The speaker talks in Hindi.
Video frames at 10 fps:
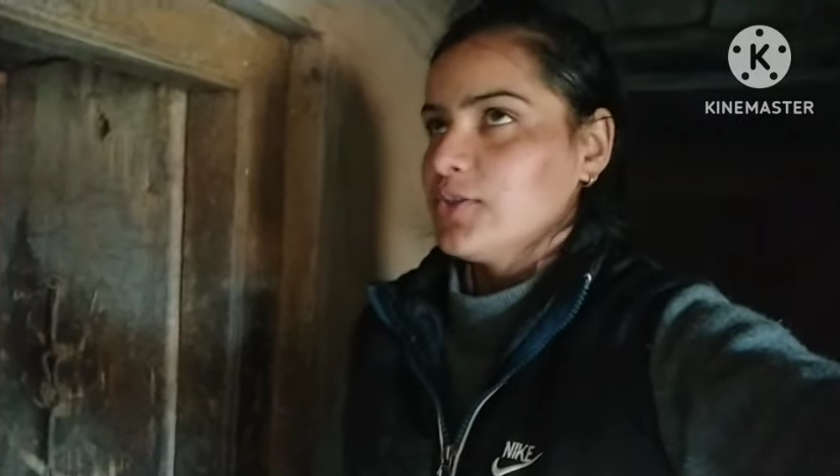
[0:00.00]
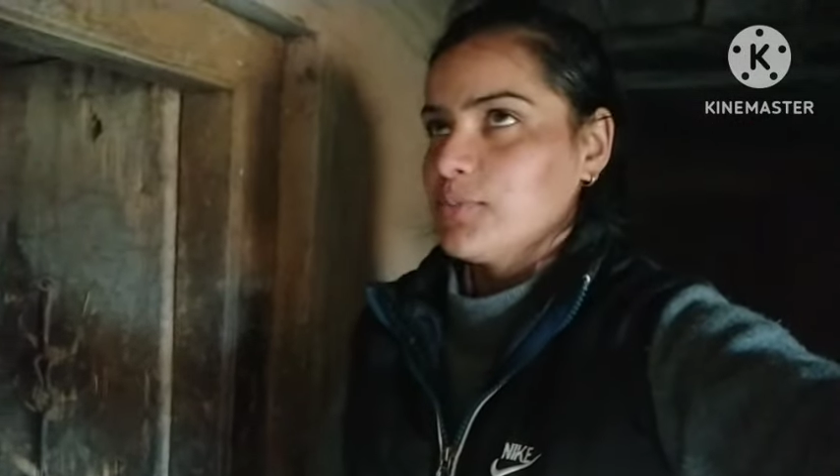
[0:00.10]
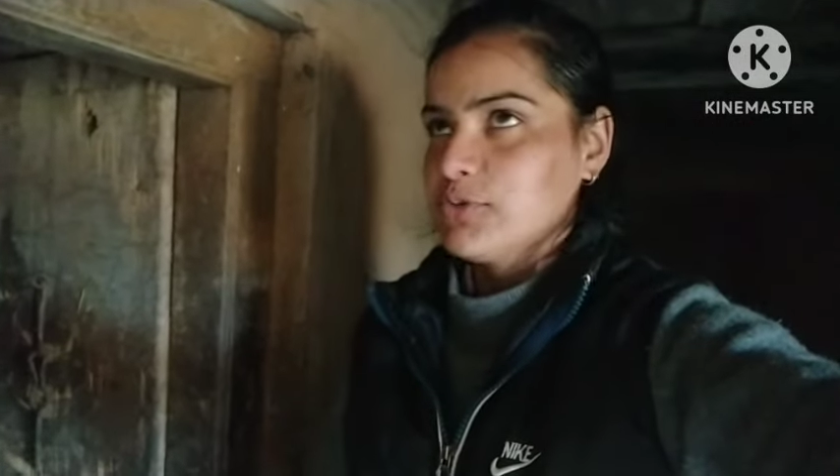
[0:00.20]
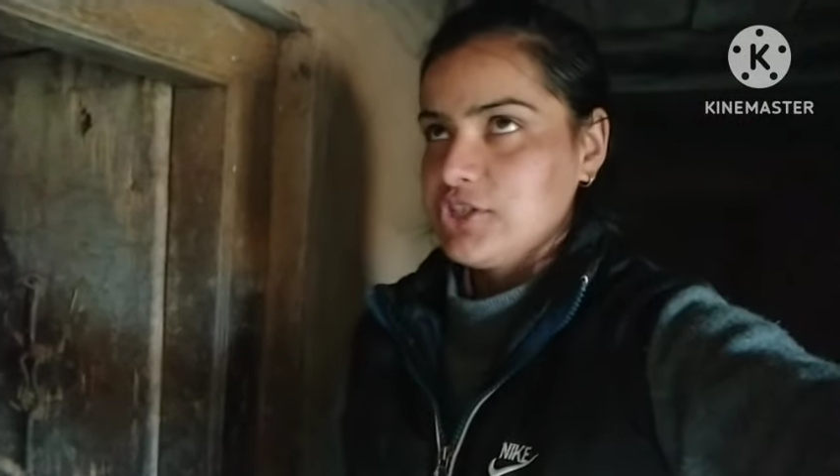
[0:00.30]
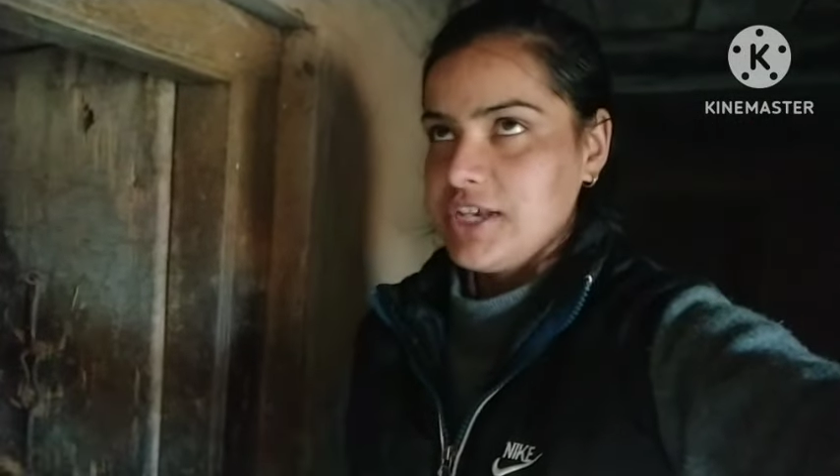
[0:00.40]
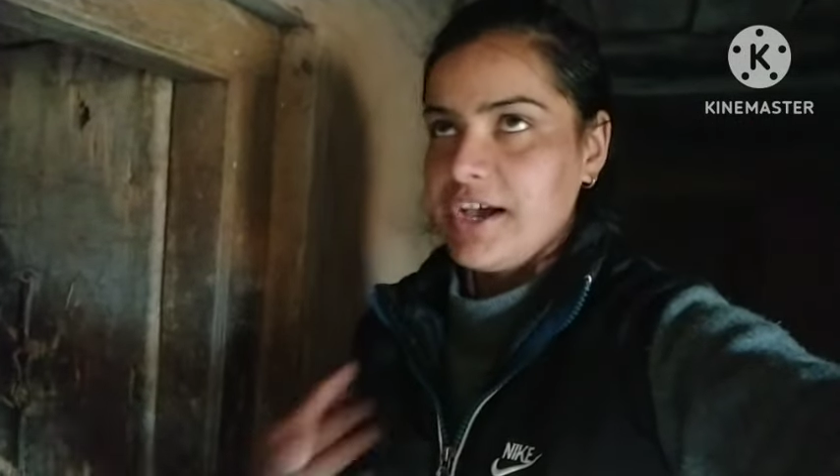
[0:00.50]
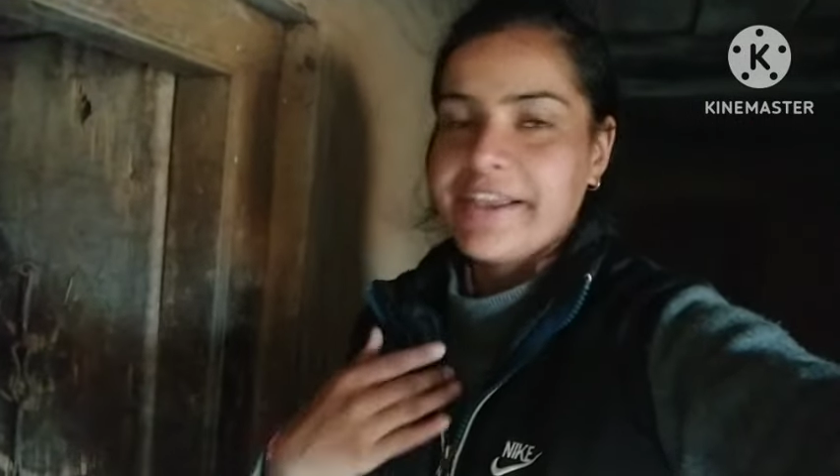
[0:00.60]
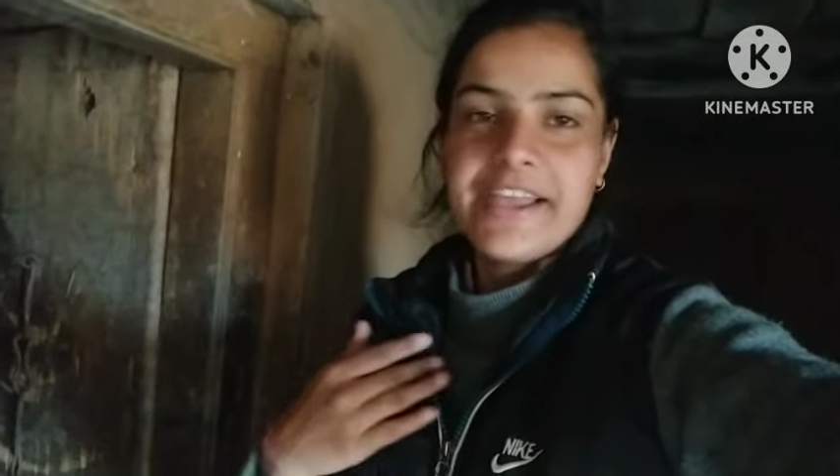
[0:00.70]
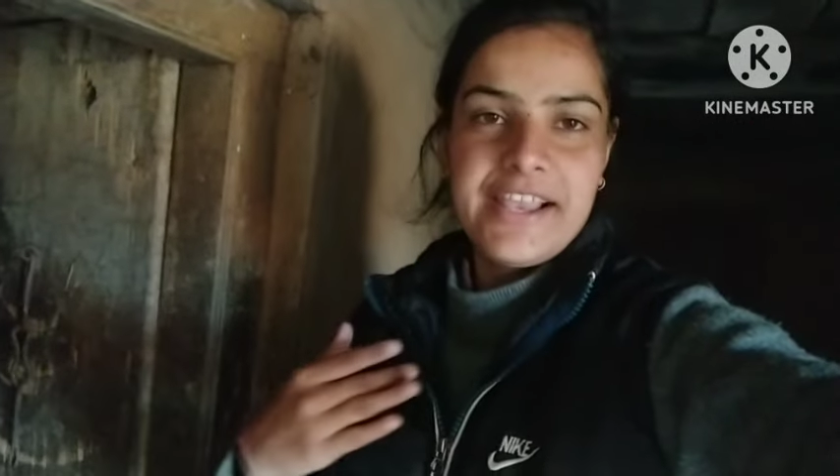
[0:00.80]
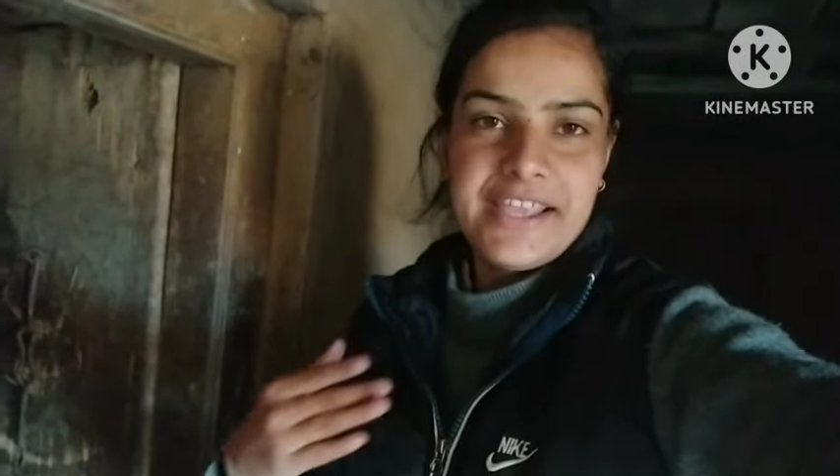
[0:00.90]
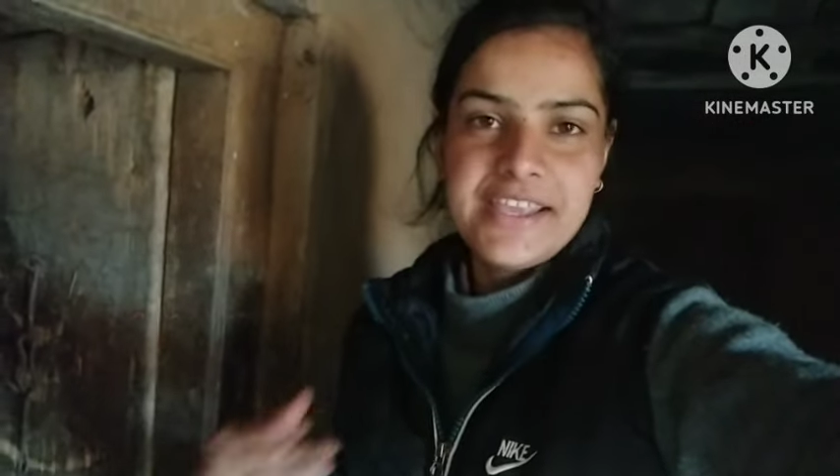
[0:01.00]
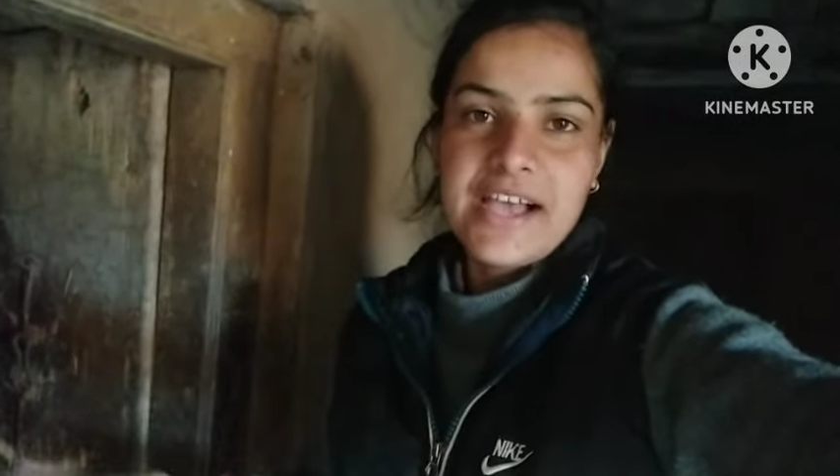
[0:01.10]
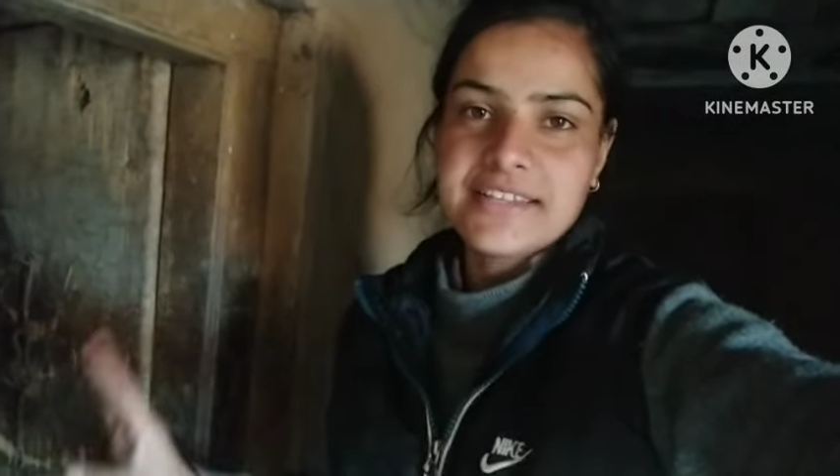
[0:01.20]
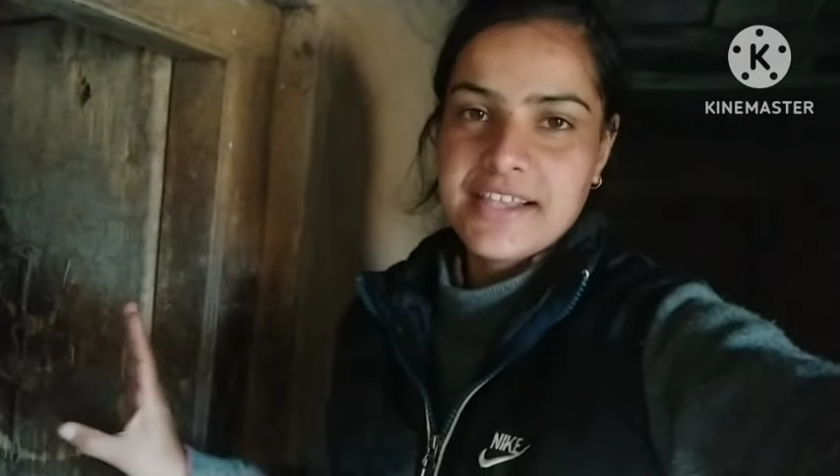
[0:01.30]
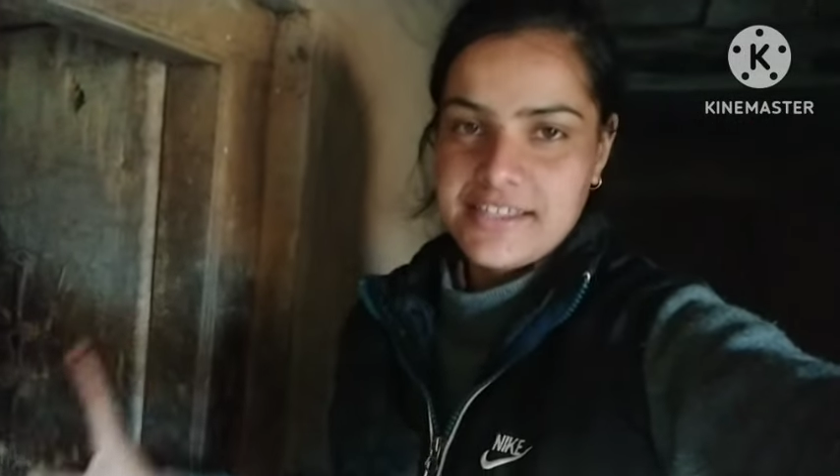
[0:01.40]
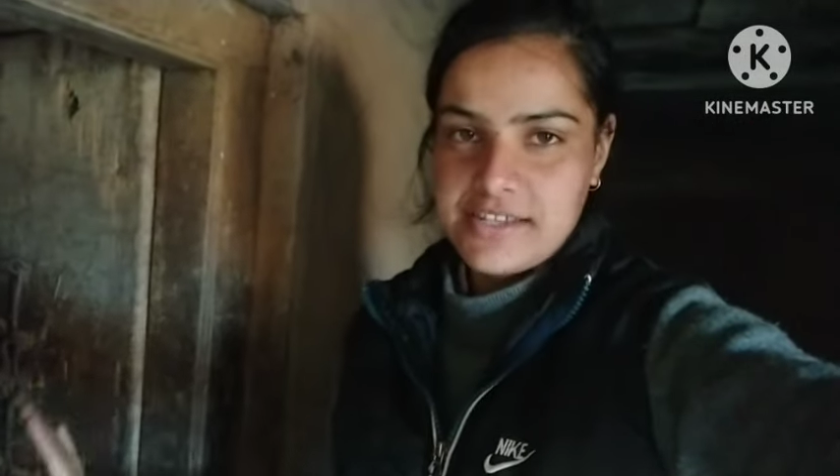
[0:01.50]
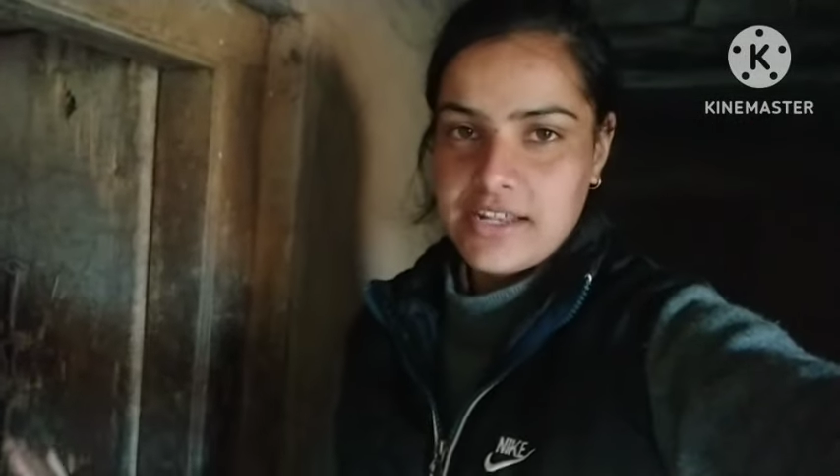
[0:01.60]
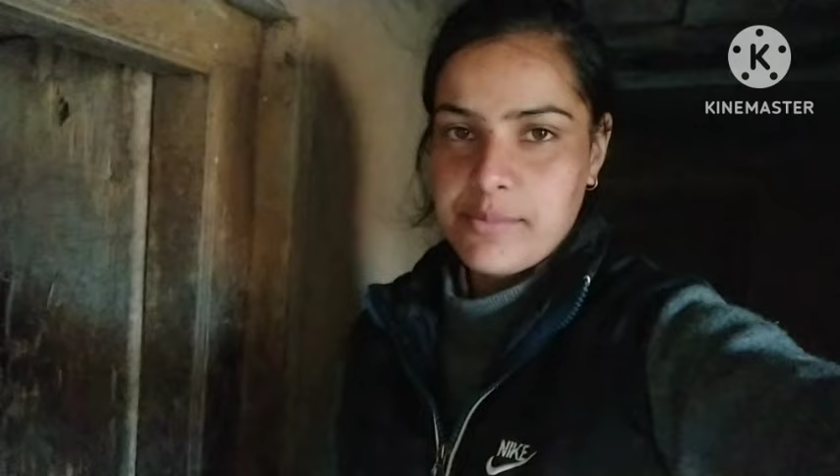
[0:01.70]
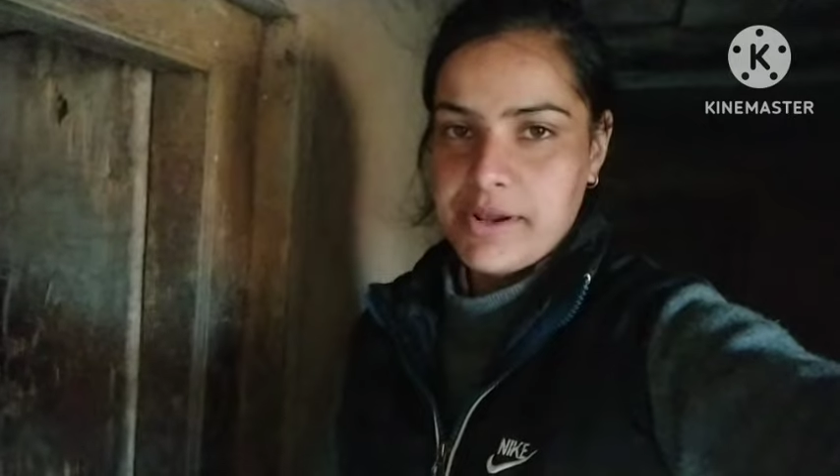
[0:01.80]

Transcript: तो मुझे अकेले ही आज खेत जाना